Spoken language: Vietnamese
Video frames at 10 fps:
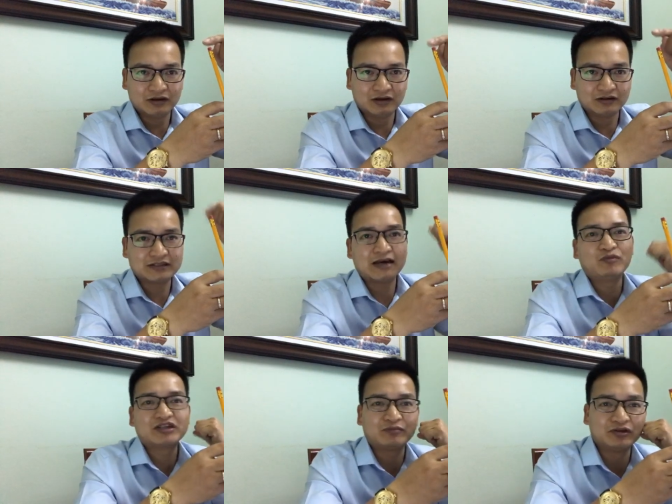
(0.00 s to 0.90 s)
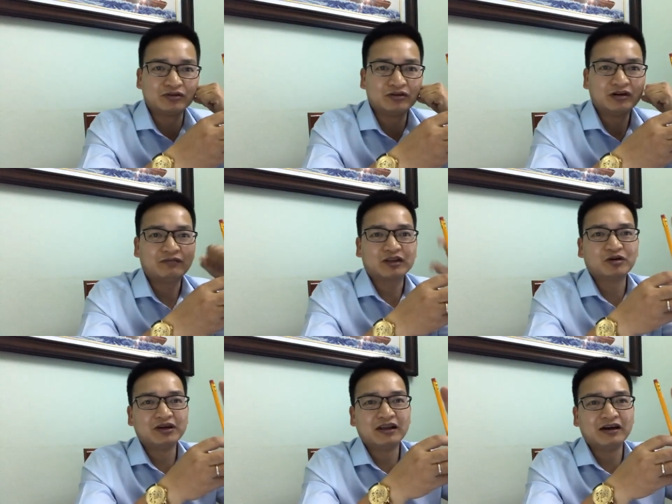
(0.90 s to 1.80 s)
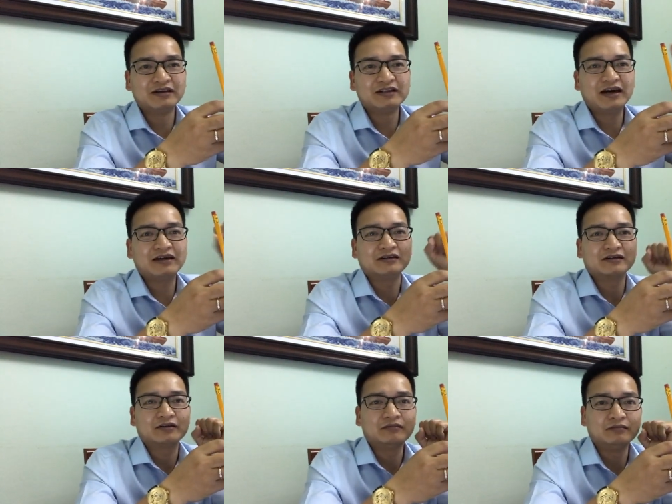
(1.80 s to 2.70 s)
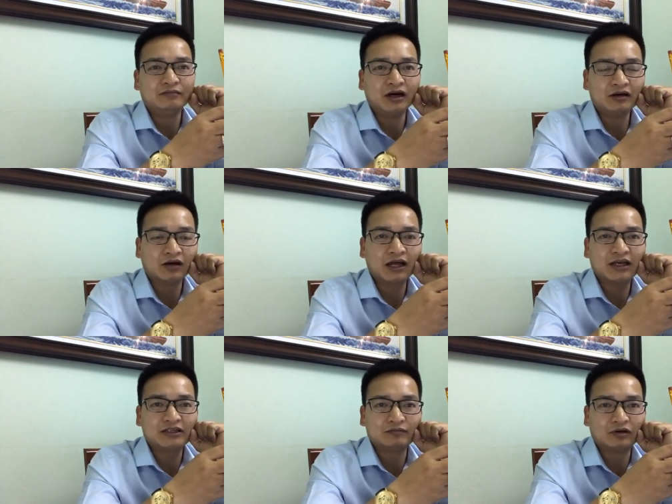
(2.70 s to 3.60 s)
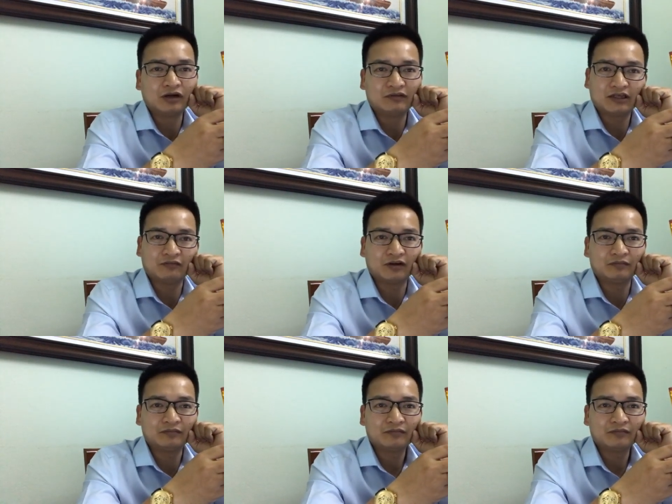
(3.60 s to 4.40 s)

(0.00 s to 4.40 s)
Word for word: ở giá 100 đô và tôi lời ra được 10 đô la trên một đơn vị sản phẩm.